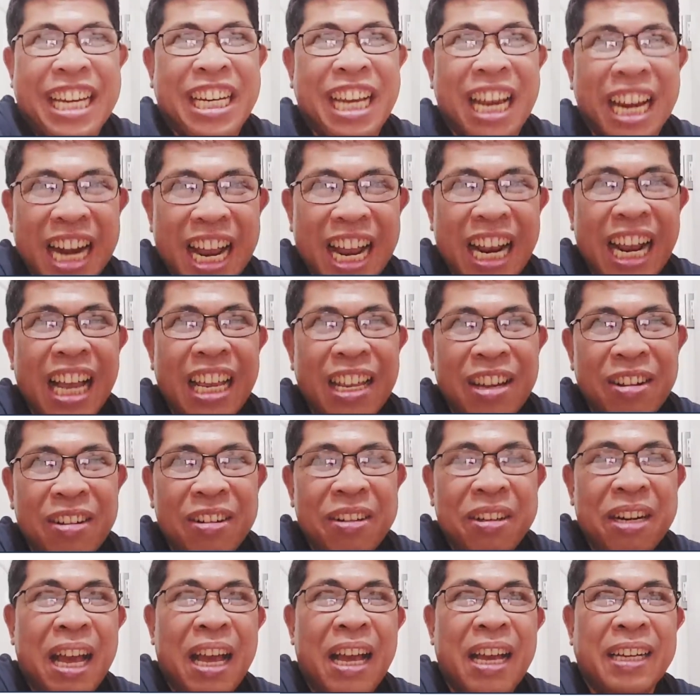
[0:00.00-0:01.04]
Siya na
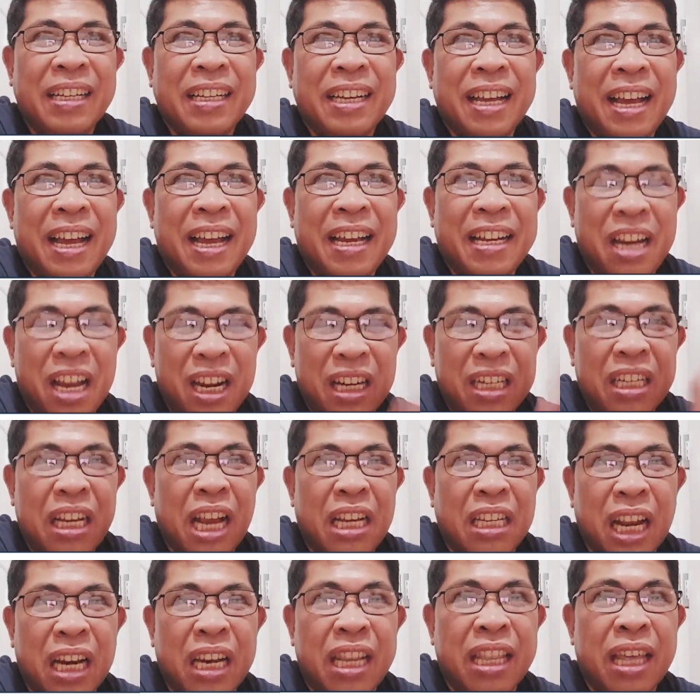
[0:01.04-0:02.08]
ngayon ang uh,
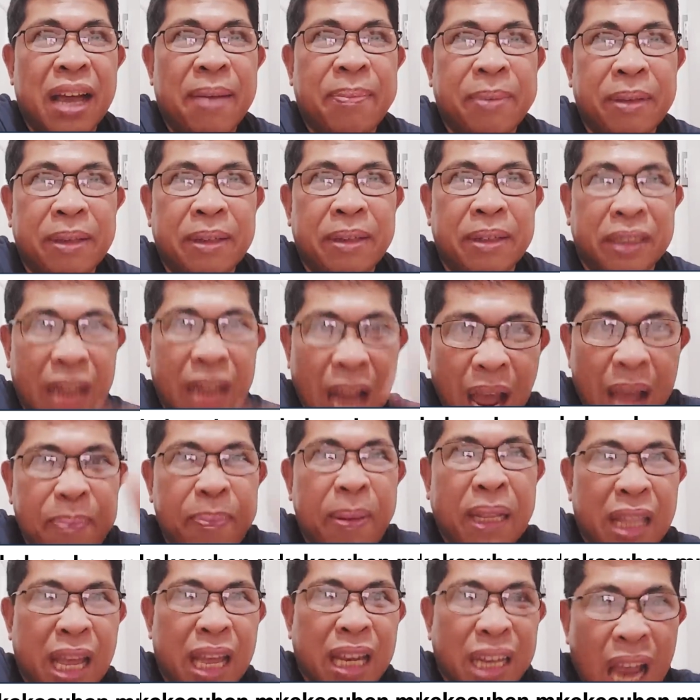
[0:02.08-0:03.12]
nagsasalita po.
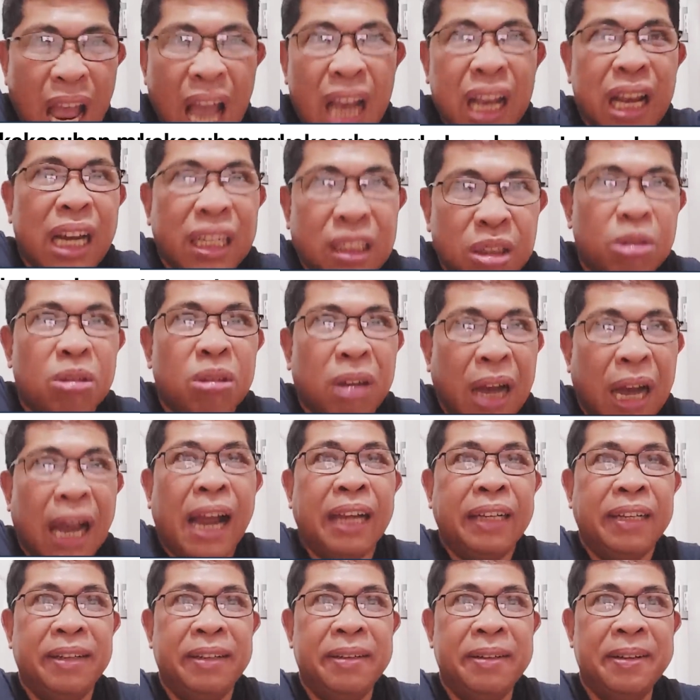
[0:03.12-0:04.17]
Dapat anya
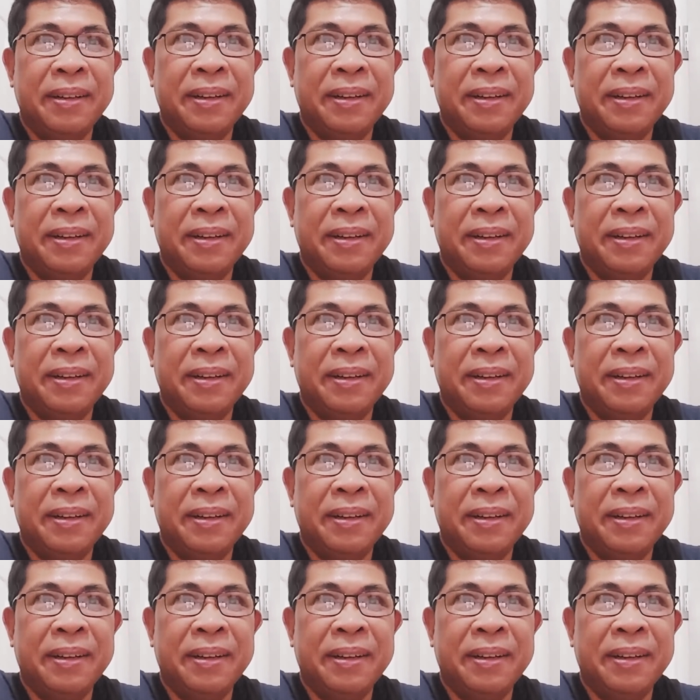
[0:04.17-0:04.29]
kasuhan.